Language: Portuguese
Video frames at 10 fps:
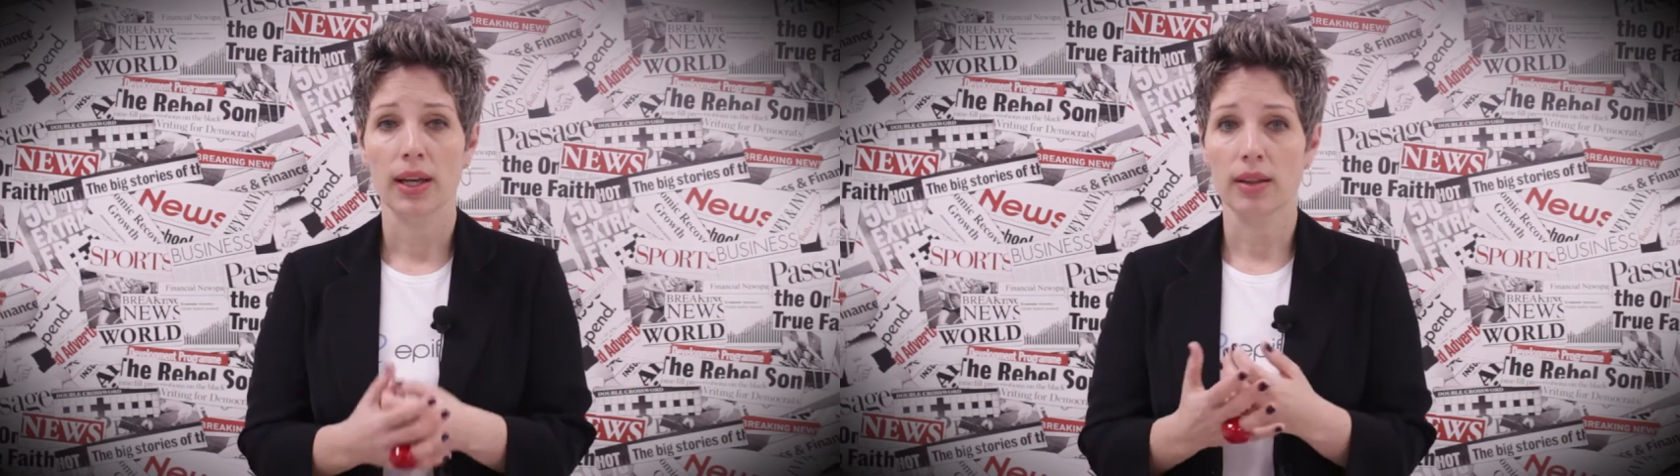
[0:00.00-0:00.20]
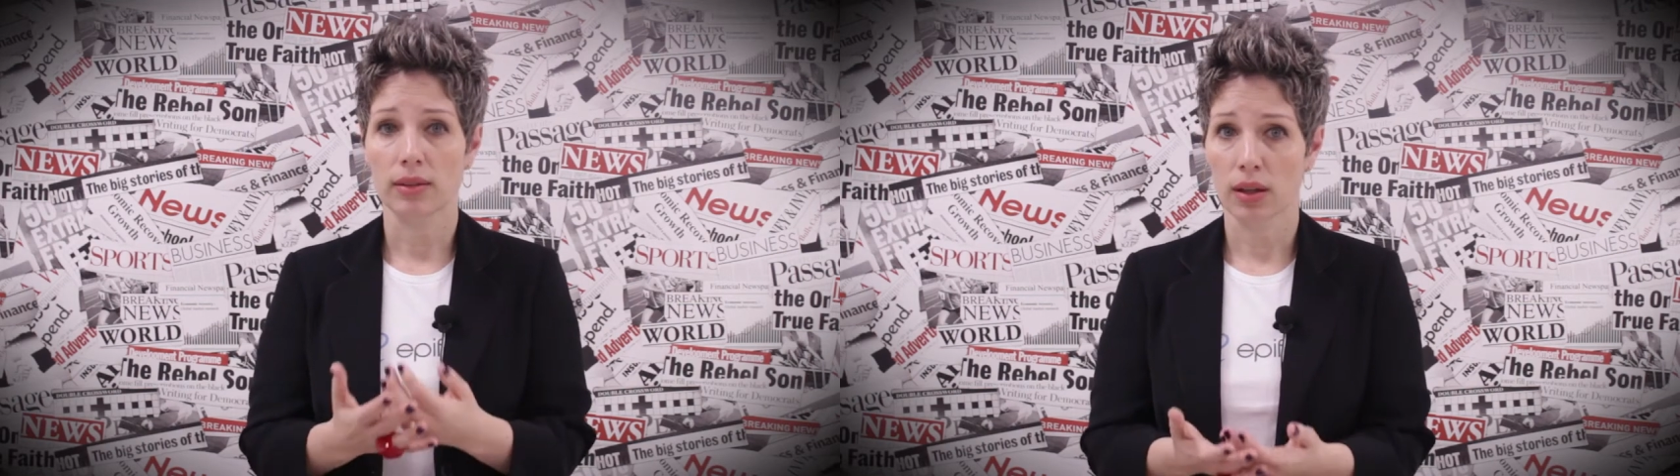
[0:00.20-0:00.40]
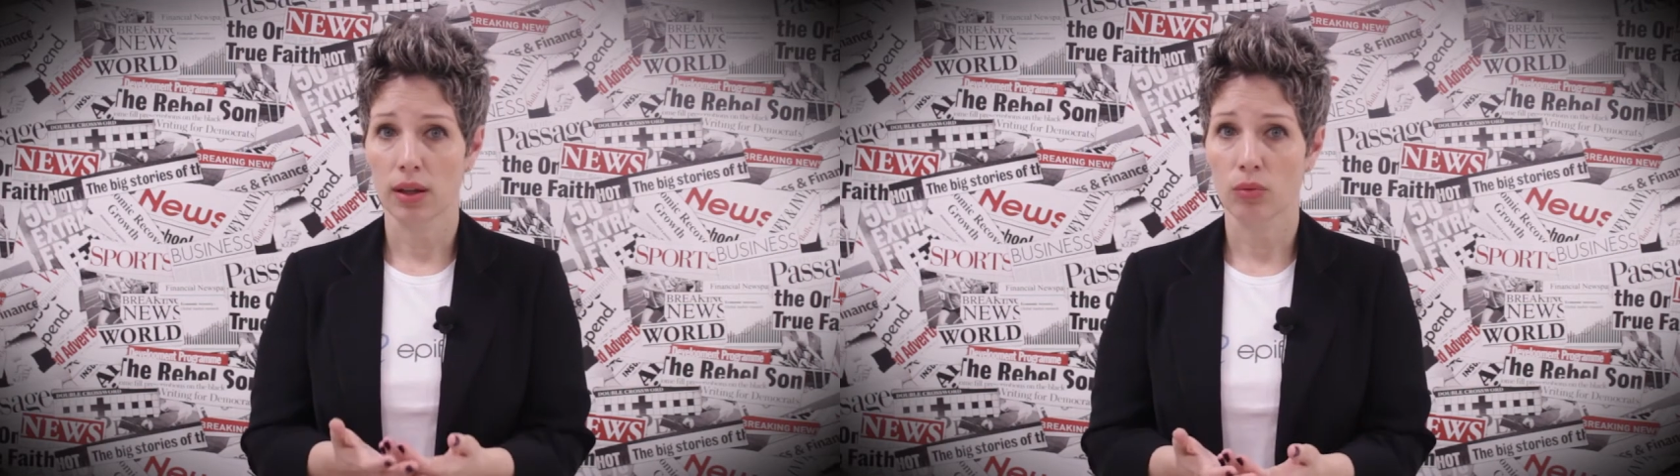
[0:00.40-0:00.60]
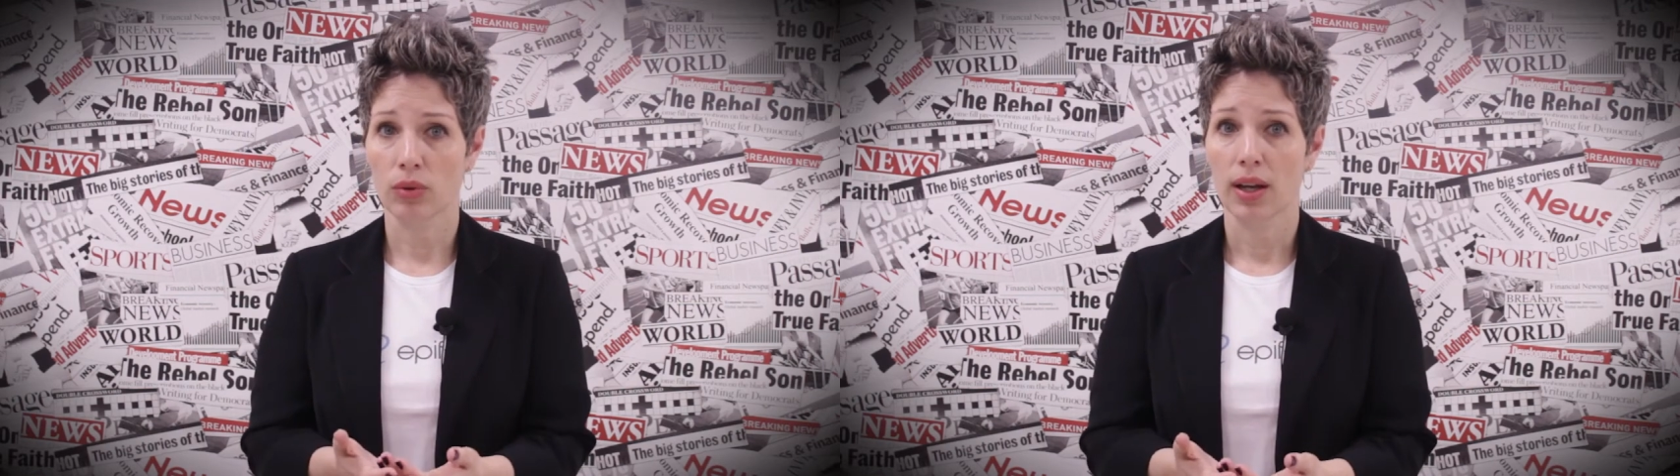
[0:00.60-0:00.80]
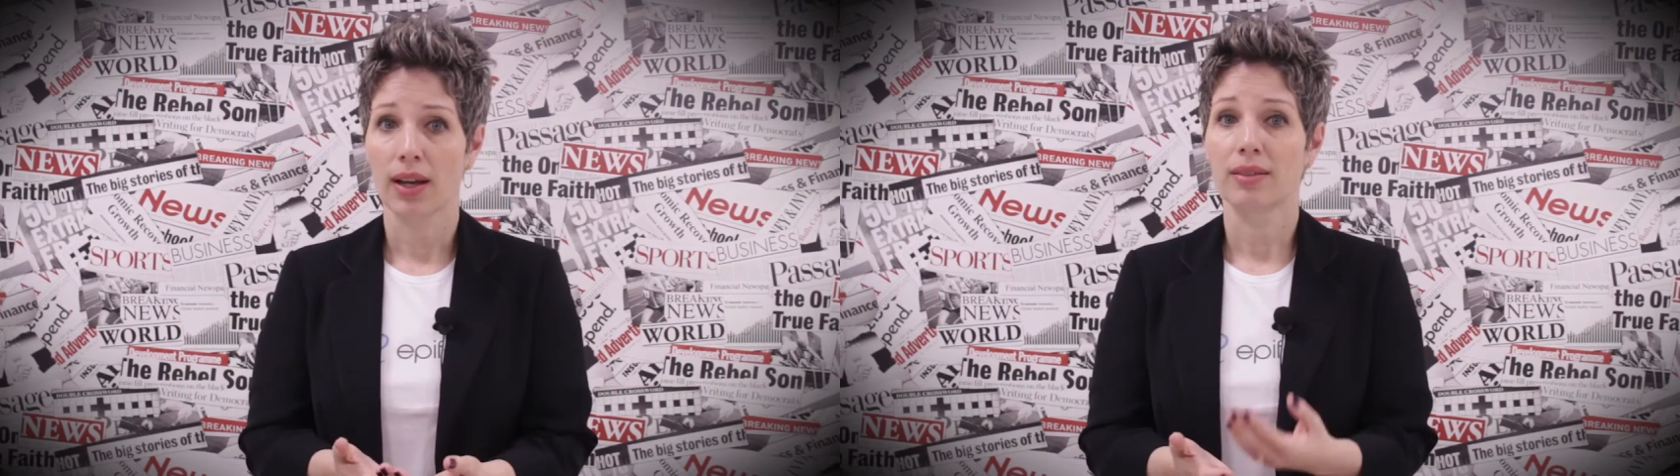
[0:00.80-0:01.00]

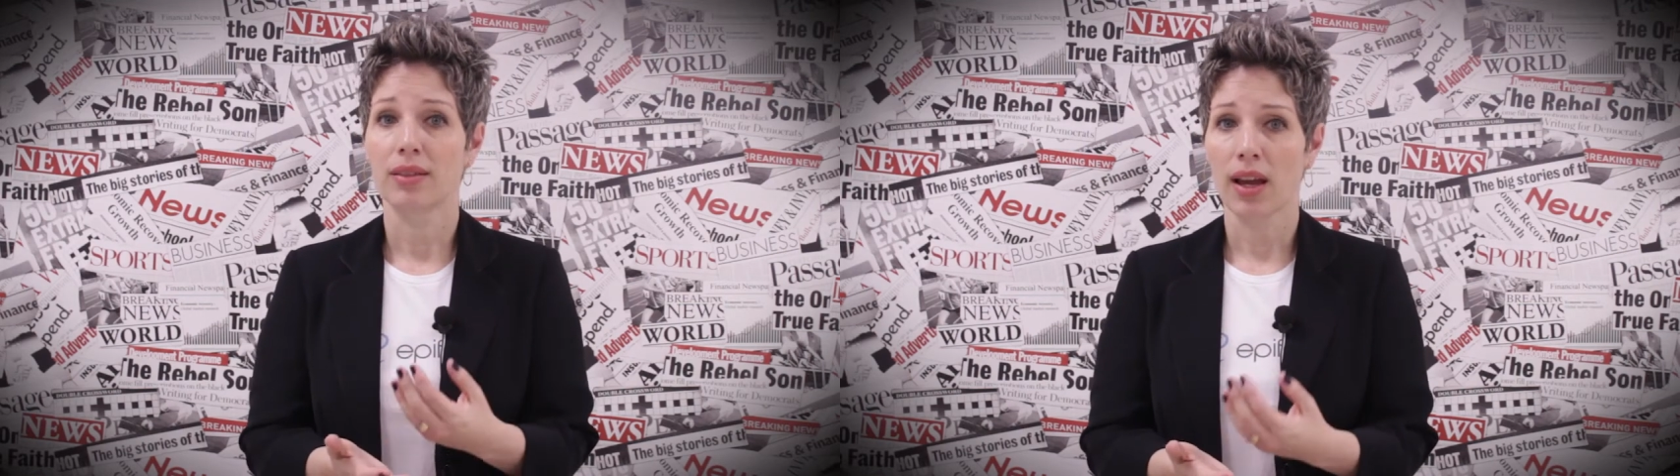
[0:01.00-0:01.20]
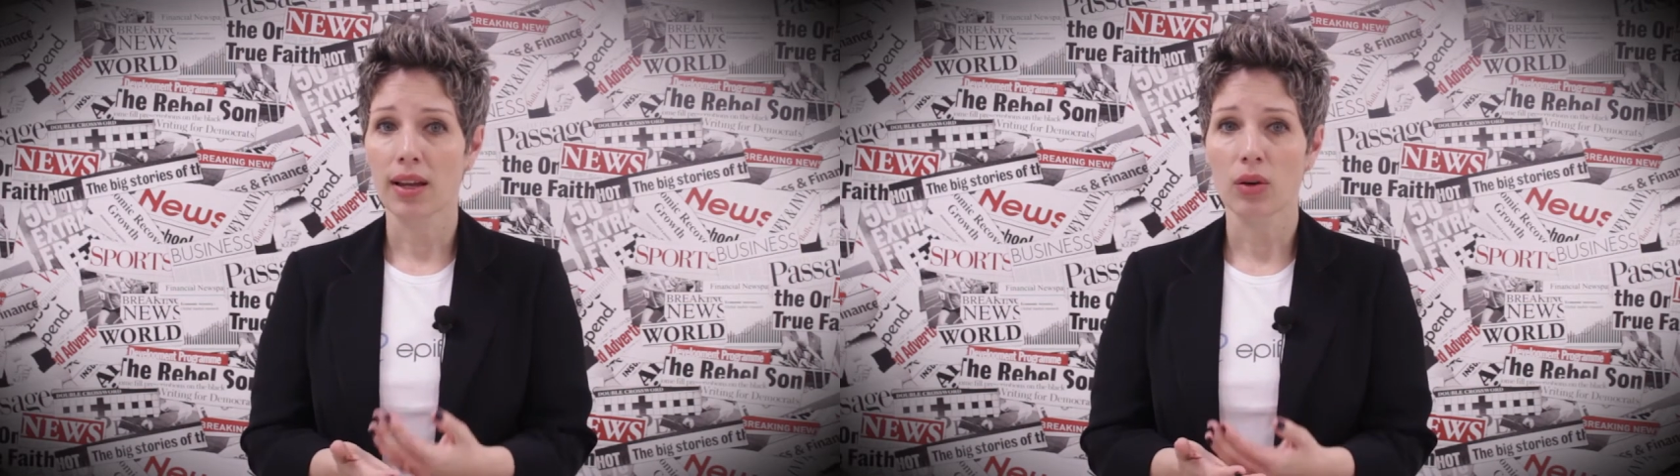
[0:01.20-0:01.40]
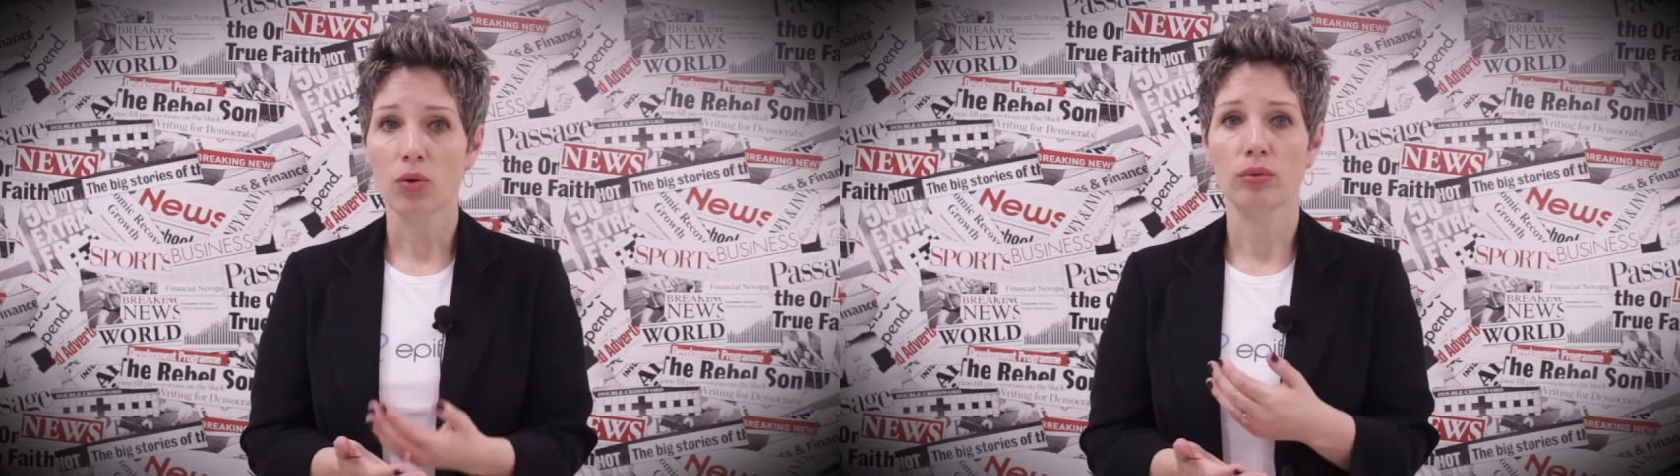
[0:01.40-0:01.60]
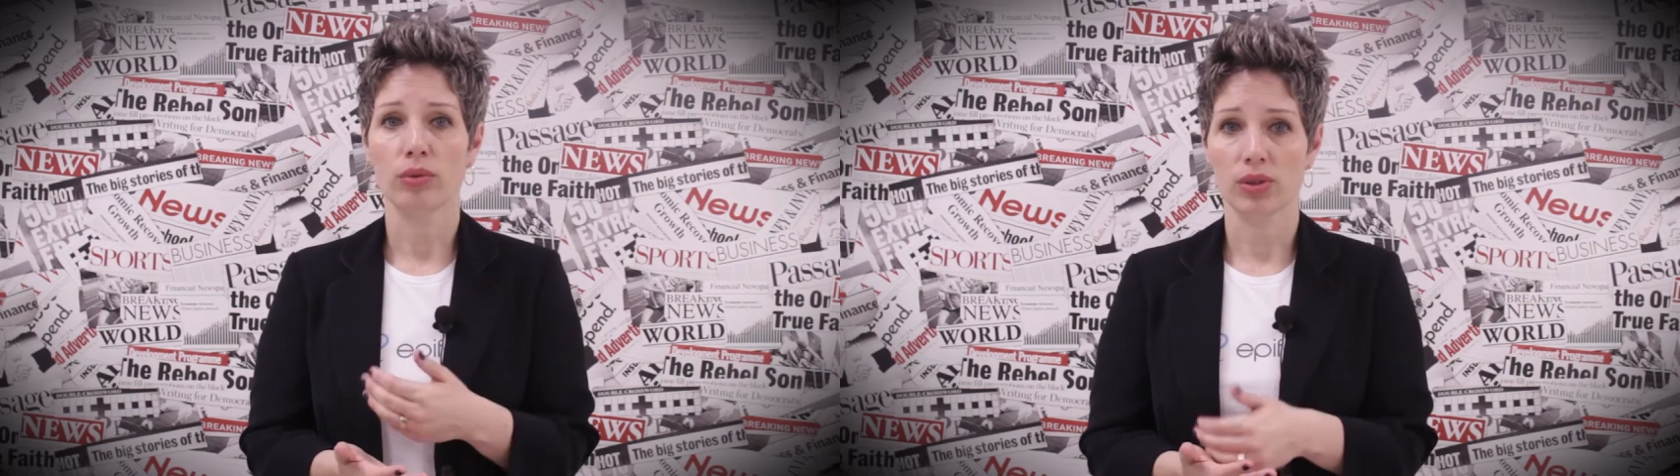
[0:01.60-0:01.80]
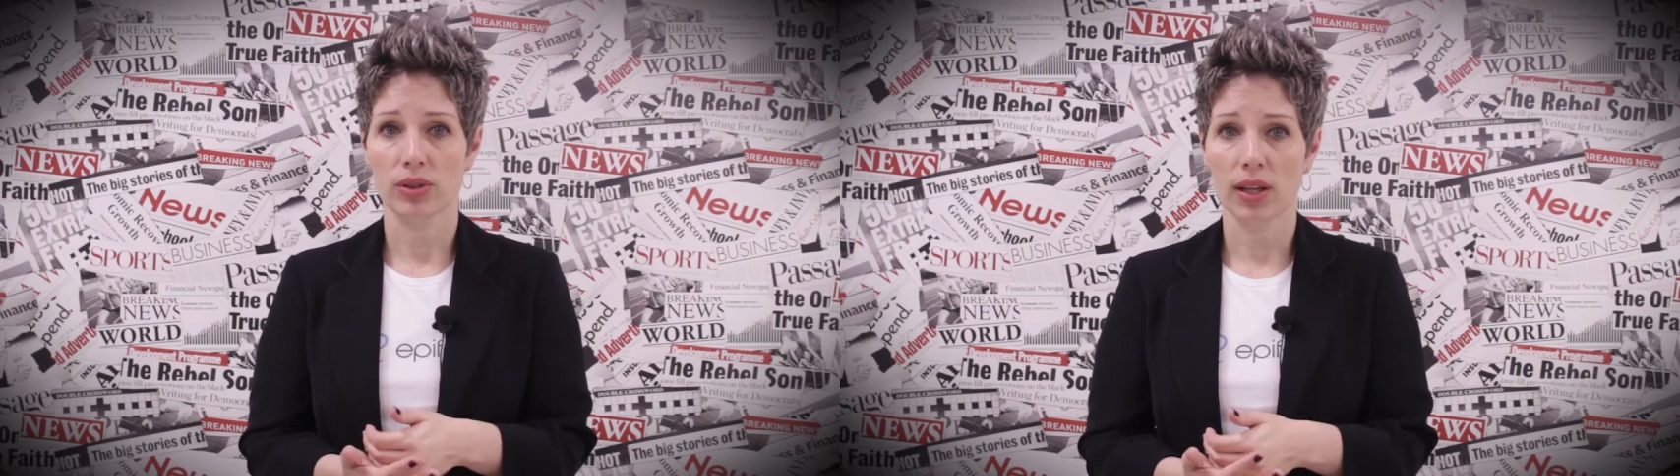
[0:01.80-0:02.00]
Então, tenha com
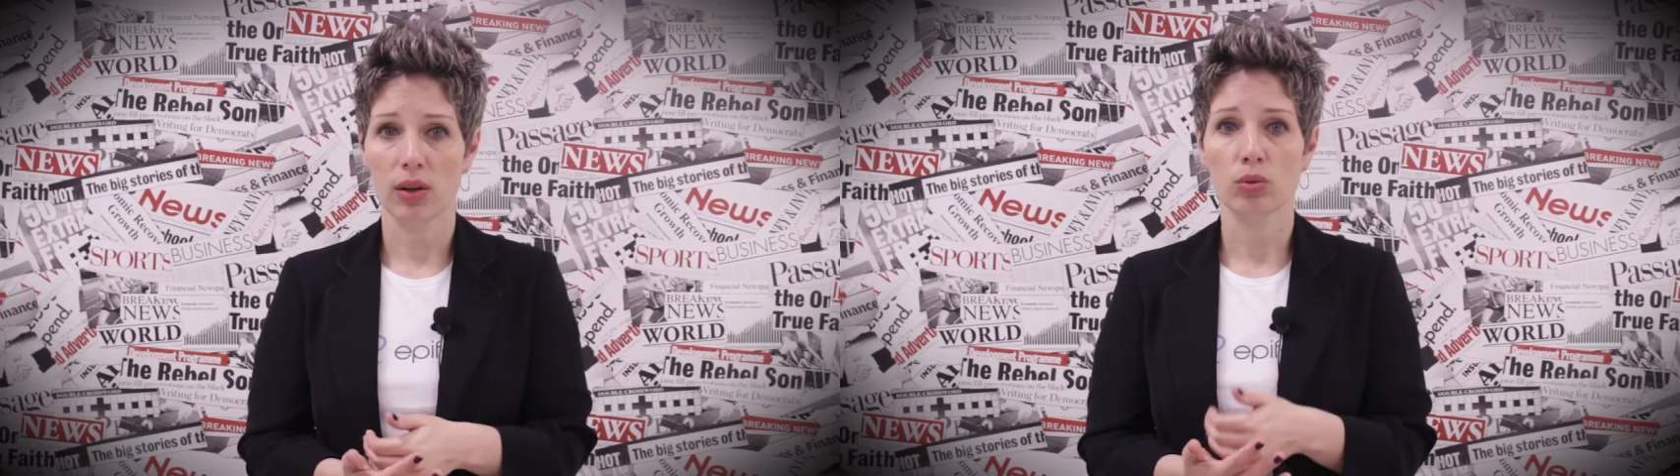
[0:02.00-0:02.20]
você